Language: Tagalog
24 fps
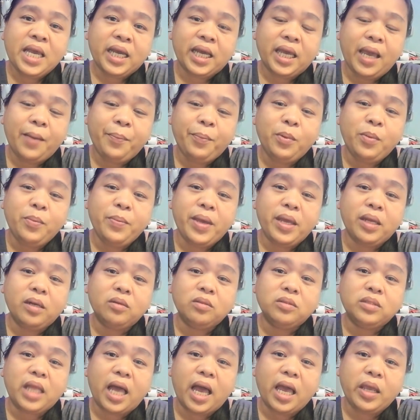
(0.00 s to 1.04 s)
Kaya po
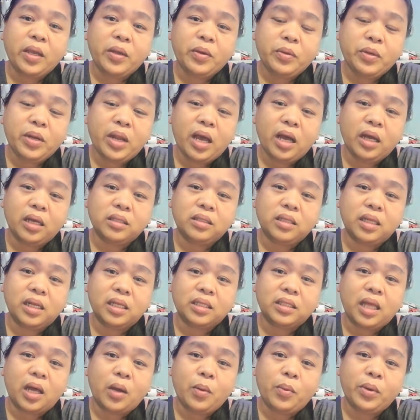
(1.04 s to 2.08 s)
meron tayo ng
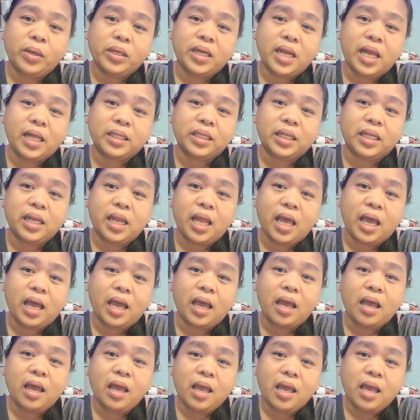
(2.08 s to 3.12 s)
tinatawag natin
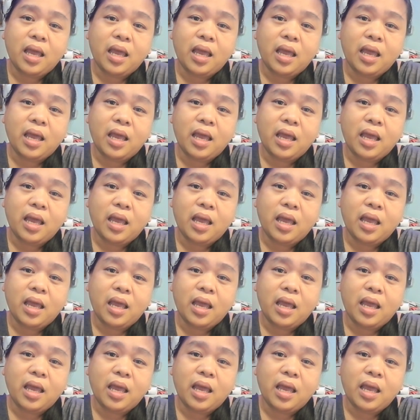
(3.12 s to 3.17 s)
na